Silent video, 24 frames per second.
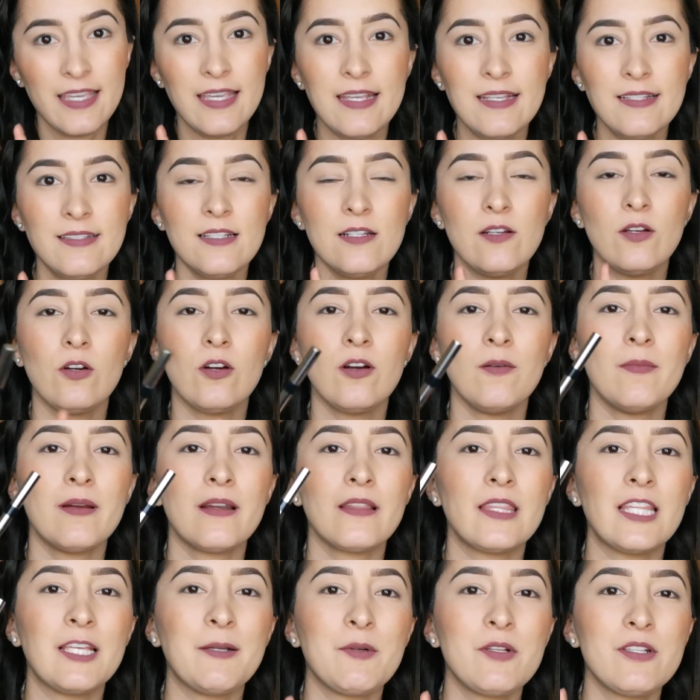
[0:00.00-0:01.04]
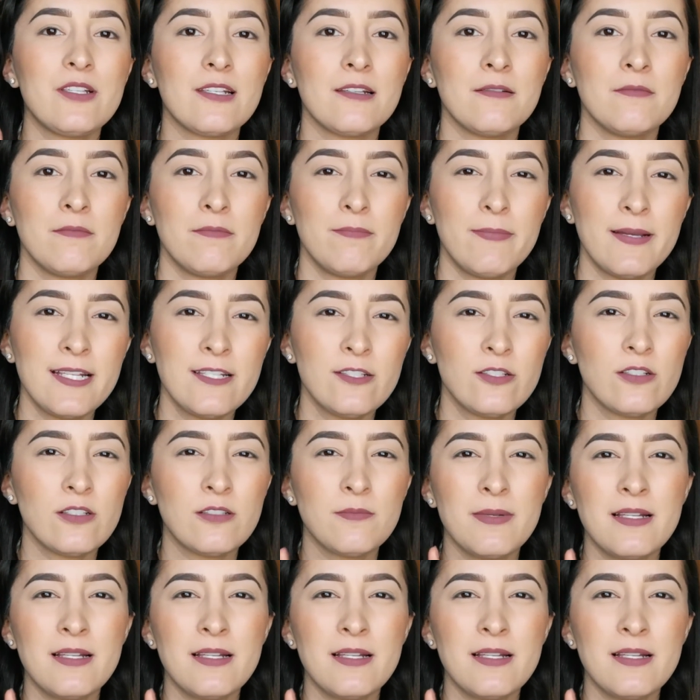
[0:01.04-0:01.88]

y si lo convertimos en pesos,